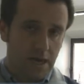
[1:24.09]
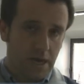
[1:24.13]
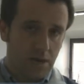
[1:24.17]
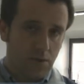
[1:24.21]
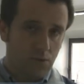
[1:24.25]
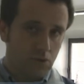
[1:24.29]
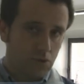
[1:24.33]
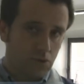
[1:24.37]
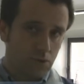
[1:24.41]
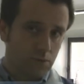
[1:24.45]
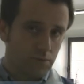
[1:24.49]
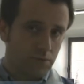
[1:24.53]
A
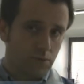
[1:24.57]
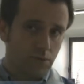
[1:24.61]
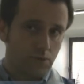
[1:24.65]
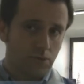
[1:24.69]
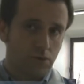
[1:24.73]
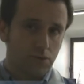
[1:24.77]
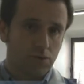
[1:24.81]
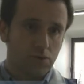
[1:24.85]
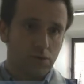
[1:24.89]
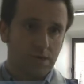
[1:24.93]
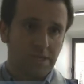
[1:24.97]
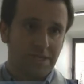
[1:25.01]
questo
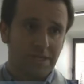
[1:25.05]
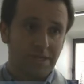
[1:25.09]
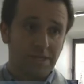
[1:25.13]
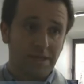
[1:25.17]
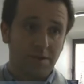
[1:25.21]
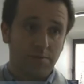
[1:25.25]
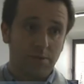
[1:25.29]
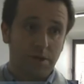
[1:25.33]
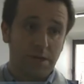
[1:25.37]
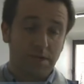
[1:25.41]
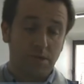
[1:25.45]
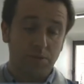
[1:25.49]
punto
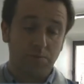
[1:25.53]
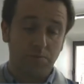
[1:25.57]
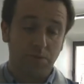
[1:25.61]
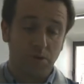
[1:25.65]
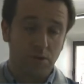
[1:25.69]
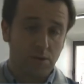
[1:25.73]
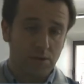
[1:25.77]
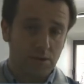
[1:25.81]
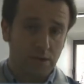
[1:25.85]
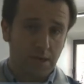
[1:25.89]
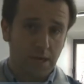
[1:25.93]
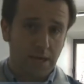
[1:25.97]
attendiamo la
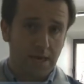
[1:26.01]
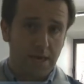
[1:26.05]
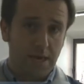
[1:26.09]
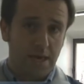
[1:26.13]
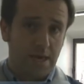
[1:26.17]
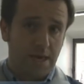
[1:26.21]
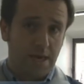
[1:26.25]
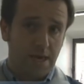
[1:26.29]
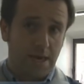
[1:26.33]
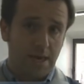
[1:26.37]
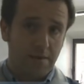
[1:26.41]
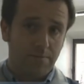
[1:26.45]
risposta
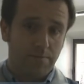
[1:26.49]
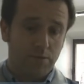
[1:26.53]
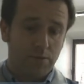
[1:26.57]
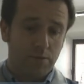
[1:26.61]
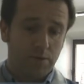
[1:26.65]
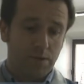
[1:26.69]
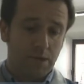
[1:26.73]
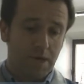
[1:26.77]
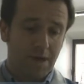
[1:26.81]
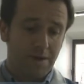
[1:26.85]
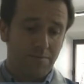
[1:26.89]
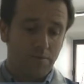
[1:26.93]
e
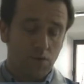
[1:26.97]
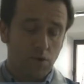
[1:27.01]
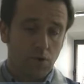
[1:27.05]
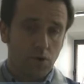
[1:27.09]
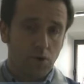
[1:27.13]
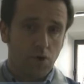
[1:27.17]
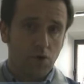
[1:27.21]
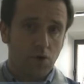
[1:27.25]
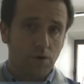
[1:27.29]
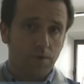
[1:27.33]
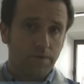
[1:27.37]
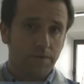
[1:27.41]

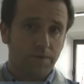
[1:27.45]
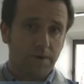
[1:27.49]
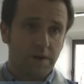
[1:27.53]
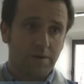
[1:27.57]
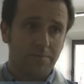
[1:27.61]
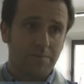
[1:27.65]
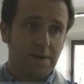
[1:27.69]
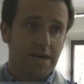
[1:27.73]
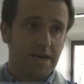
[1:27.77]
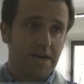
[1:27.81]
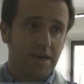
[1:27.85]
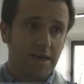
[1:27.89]
possiamo
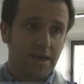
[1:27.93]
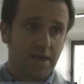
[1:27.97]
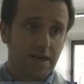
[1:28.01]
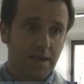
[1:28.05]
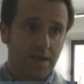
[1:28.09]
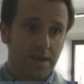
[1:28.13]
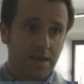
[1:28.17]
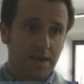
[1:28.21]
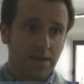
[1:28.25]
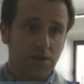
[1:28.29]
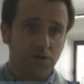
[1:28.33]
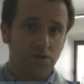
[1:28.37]
confermare
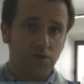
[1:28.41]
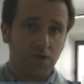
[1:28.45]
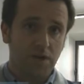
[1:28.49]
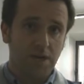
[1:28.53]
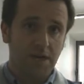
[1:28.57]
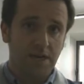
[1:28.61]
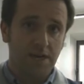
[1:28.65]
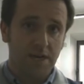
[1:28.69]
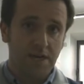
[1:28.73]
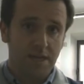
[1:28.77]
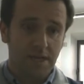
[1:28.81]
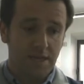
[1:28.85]
che
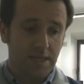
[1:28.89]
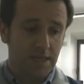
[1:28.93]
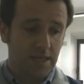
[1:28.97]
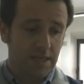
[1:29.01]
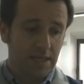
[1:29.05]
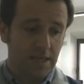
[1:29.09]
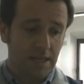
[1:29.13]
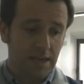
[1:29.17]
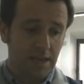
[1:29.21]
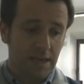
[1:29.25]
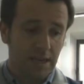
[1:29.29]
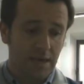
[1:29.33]
già
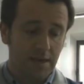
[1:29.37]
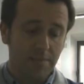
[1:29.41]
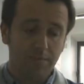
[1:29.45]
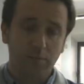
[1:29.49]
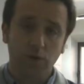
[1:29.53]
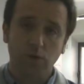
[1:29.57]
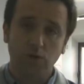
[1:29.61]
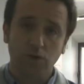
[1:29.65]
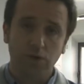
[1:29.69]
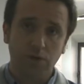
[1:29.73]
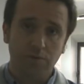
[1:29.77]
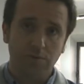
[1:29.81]
nelle
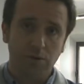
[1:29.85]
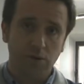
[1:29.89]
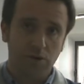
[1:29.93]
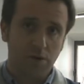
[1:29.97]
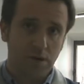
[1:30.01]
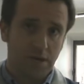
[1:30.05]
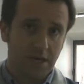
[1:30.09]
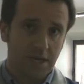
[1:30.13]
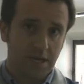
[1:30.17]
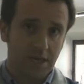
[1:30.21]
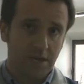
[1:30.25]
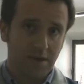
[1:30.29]
prossime
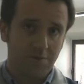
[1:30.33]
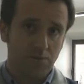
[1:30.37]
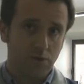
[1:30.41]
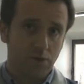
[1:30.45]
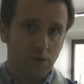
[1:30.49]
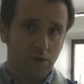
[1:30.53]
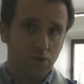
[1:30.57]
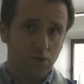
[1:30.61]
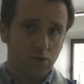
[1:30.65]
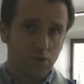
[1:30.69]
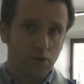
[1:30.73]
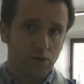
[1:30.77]
ore chiederemo un
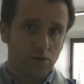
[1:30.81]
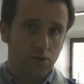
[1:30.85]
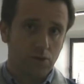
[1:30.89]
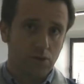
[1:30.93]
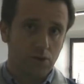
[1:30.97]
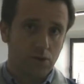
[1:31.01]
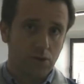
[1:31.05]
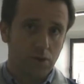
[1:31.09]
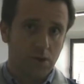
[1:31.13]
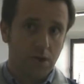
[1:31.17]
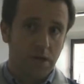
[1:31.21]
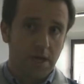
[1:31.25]

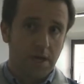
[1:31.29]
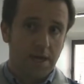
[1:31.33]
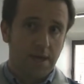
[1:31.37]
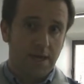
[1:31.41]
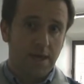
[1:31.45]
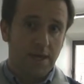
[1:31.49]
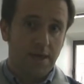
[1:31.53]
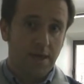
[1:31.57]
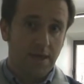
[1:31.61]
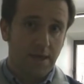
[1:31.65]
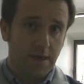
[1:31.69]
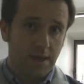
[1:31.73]
incontro
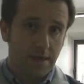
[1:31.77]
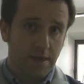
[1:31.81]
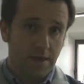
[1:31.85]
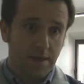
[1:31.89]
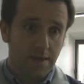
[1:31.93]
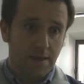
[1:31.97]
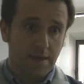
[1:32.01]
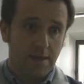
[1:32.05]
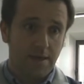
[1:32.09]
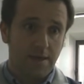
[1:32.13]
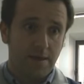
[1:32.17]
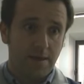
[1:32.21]

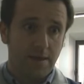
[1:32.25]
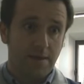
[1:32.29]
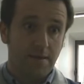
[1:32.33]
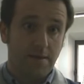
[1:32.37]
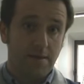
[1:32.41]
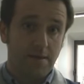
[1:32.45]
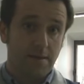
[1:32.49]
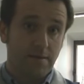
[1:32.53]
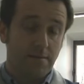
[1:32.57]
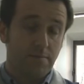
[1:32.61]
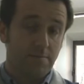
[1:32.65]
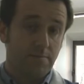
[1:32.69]

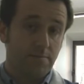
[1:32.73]
eh,